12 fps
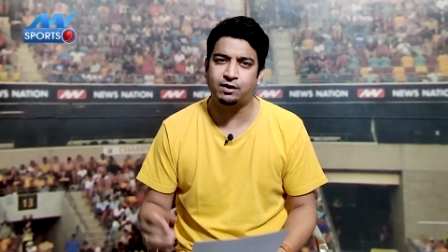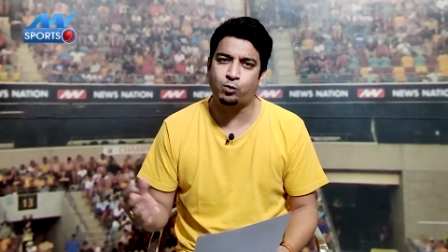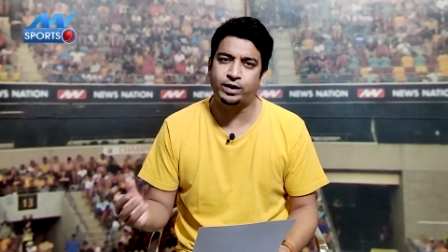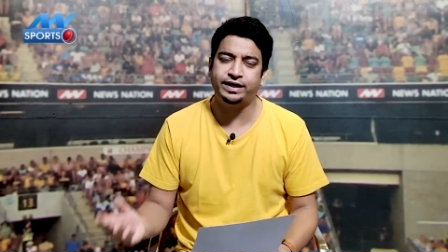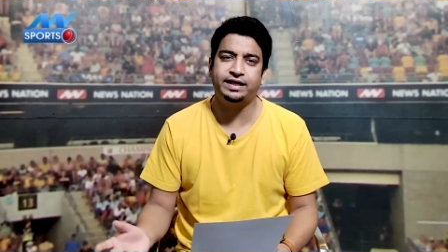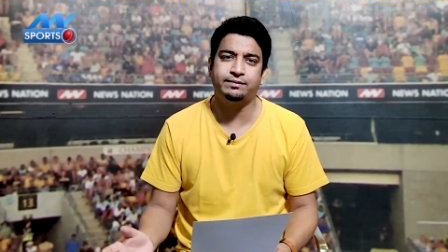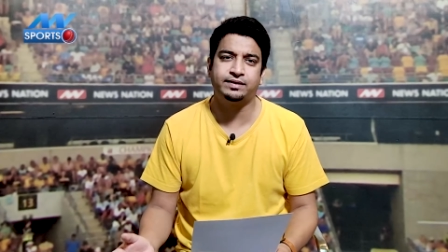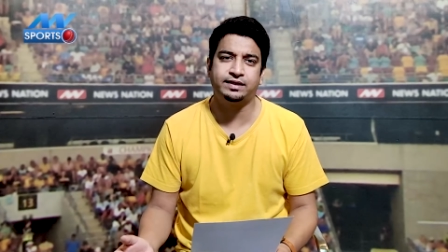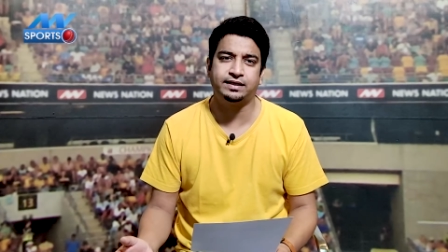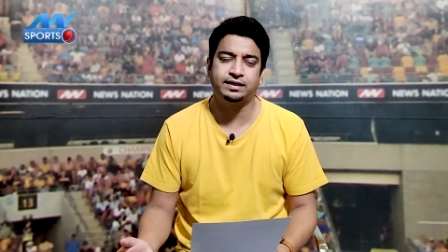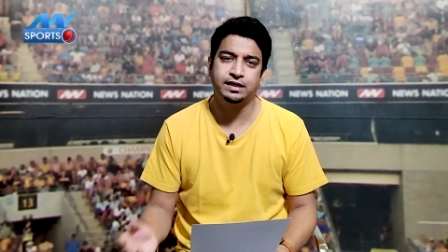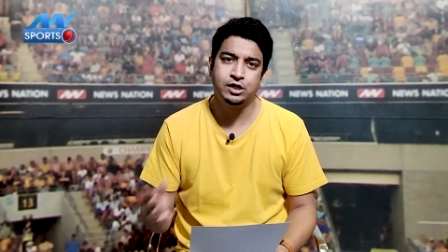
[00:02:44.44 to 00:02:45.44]
या वनडे में
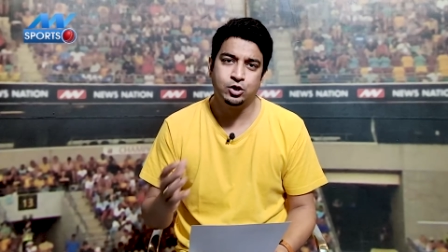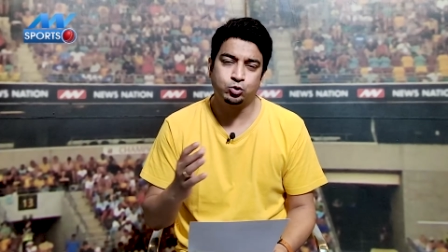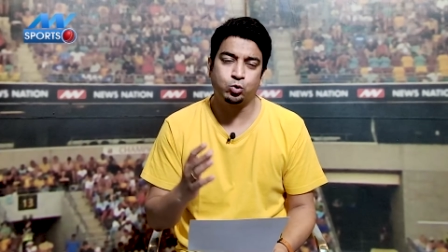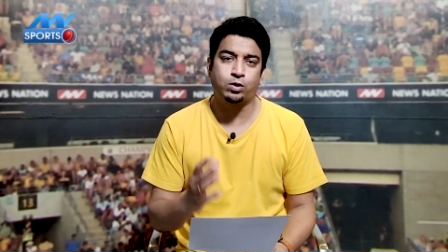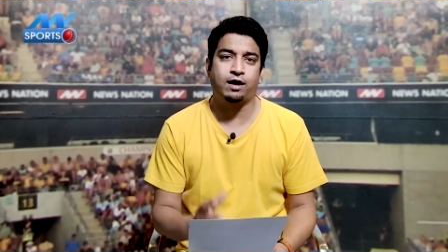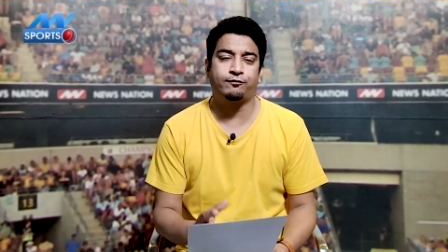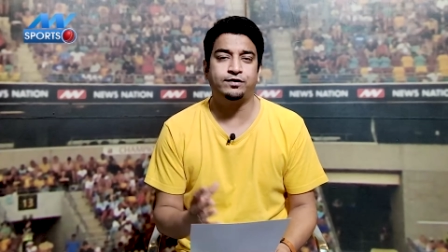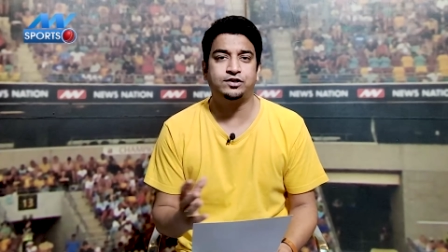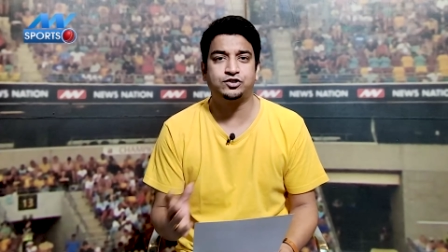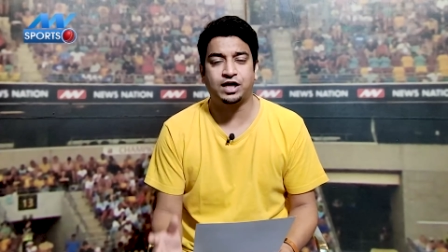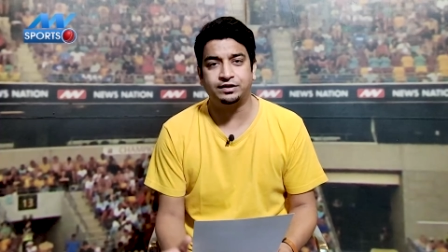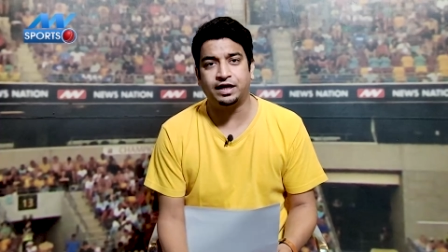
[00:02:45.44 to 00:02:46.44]
देखें तो काफ़ी
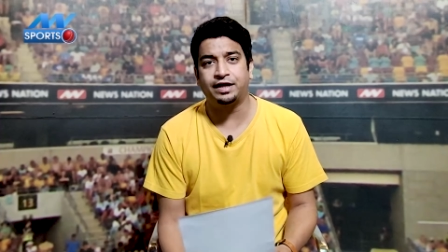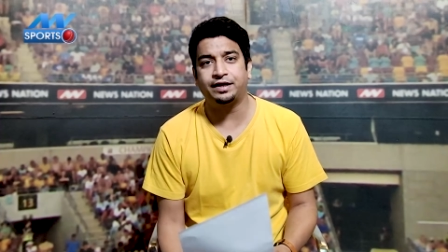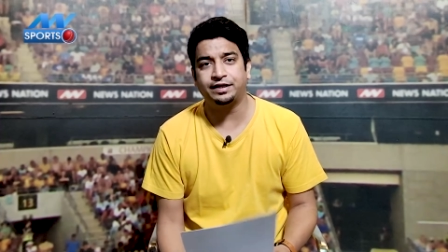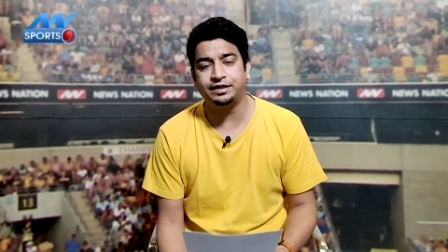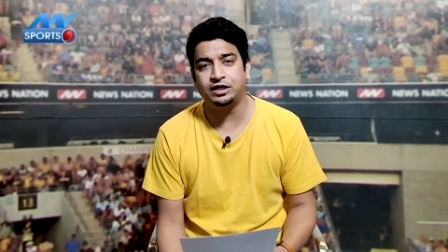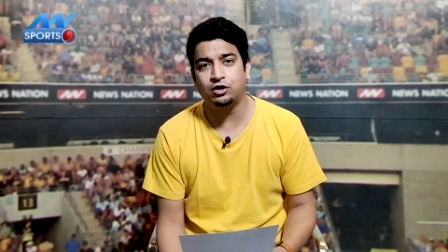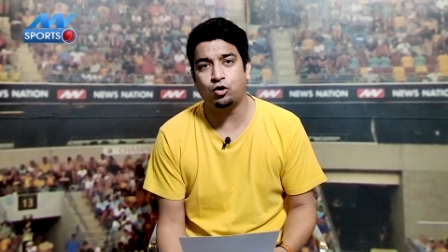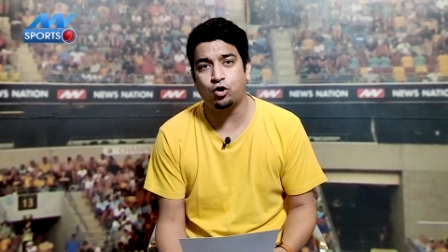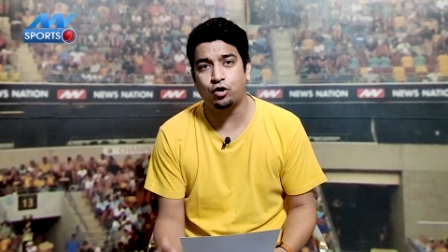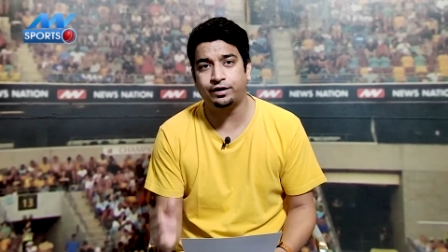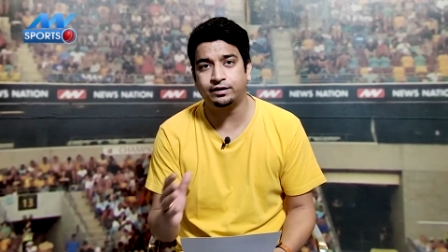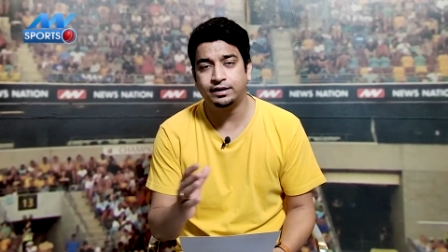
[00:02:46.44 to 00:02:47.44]
शानदार रही है
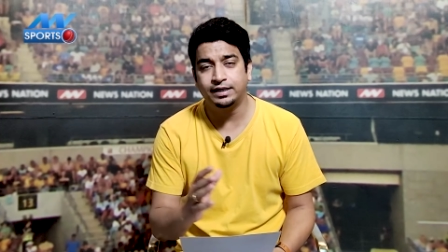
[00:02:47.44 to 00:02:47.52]
और